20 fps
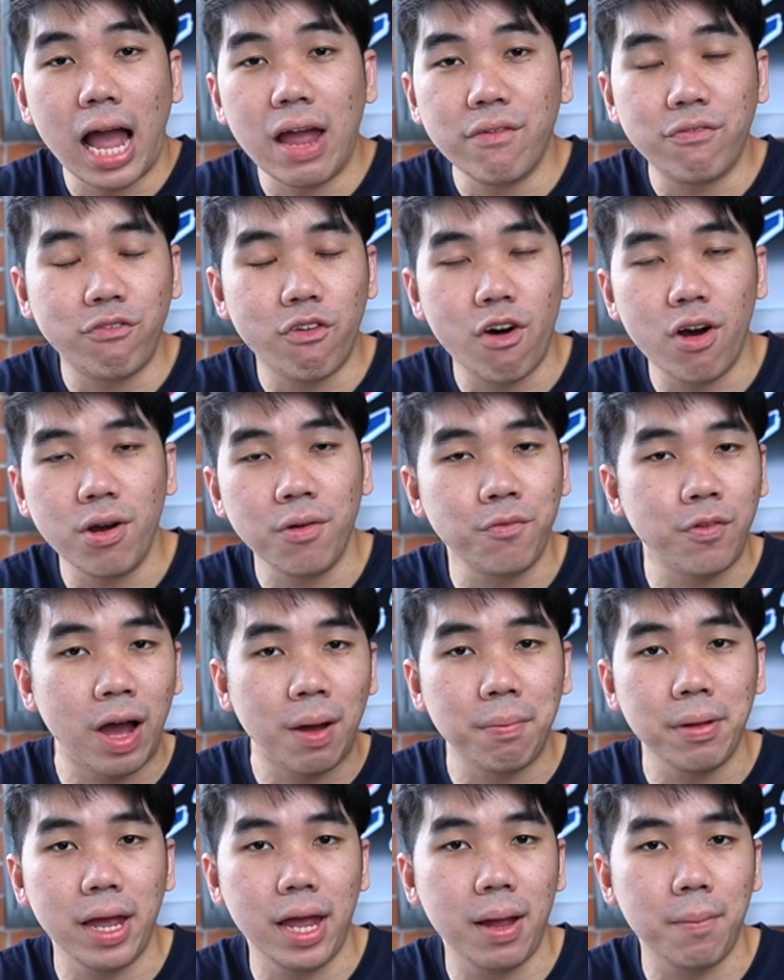iPhone ฟั
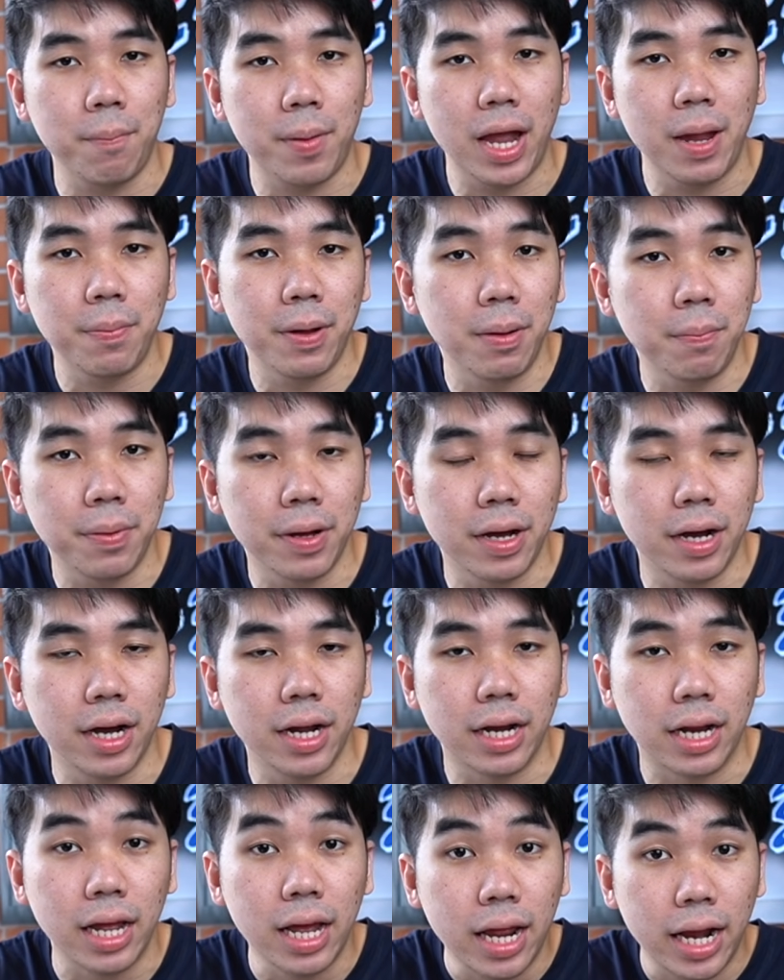งเพลงไปเพลิ
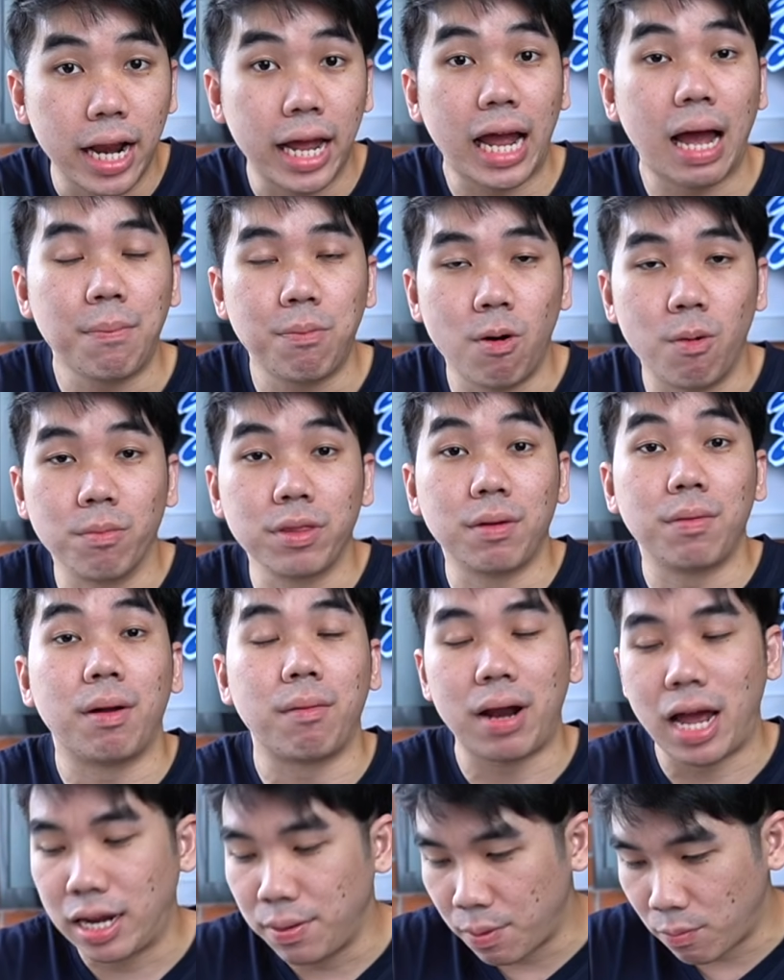นๆนะครับผมสำหรั
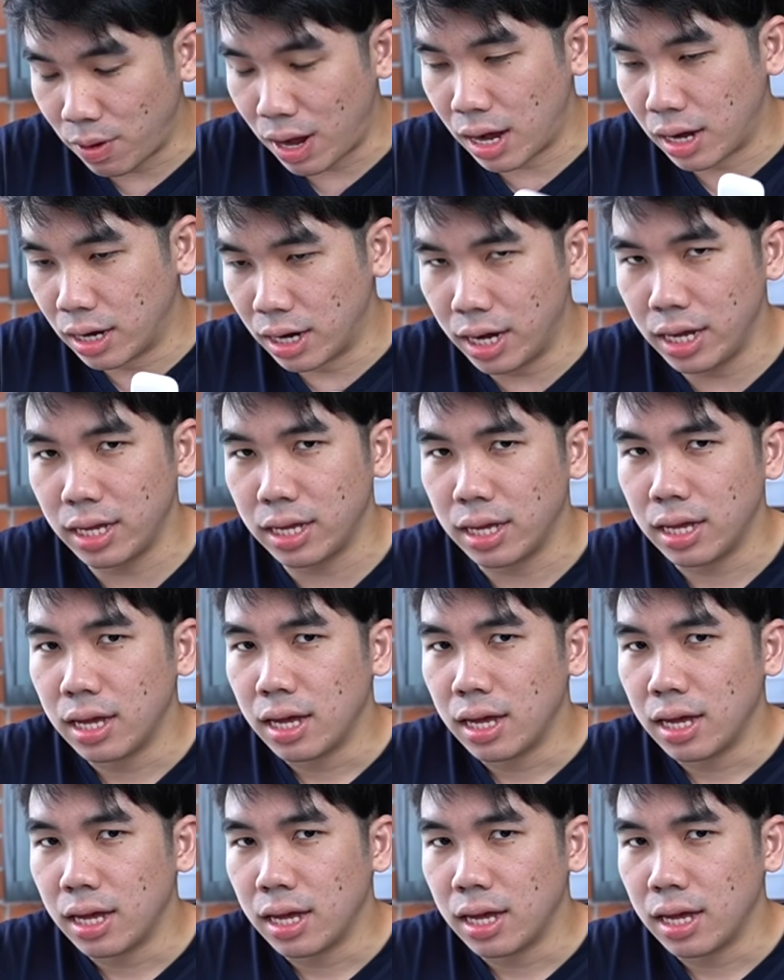บใครที่แบบว่าเฮ้ย